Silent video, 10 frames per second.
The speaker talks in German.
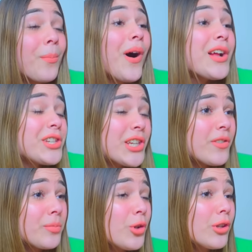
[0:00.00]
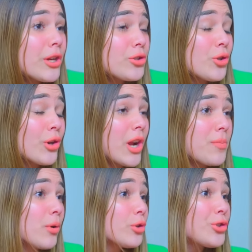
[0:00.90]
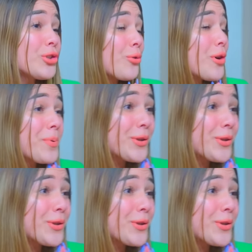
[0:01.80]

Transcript: Jungs, werdet ihr lange spielen? Wir haben